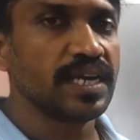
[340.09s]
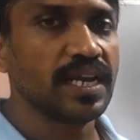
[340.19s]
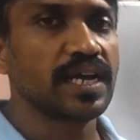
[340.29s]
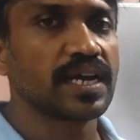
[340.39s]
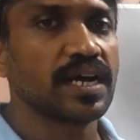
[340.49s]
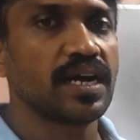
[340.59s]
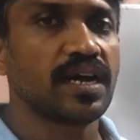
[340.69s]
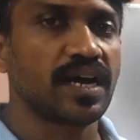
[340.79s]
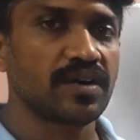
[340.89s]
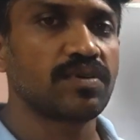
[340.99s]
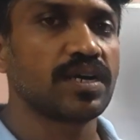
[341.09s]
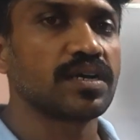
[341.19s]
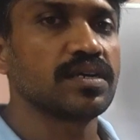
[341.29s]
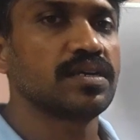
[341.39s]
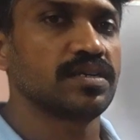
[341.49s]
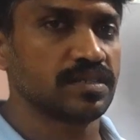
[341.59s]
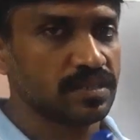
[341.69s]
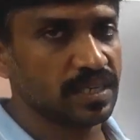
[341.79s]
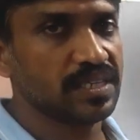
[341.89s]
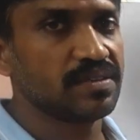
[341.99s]
இல்லைனா ஹாட் வாட்டர்
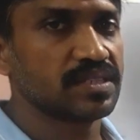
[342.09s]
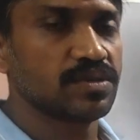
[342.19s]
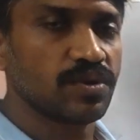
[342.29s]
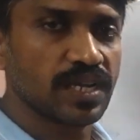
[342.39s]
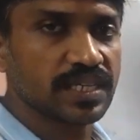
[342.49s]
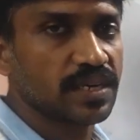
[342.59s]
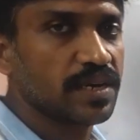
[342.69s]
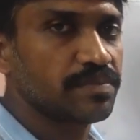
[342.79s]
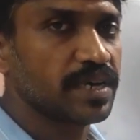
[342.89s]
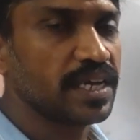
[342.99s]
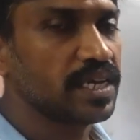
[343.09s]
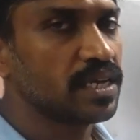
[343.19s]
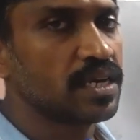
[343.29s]
எடுத்துகிட்டு வந்து உள்ளே சர்க்குலேட் பண்ணி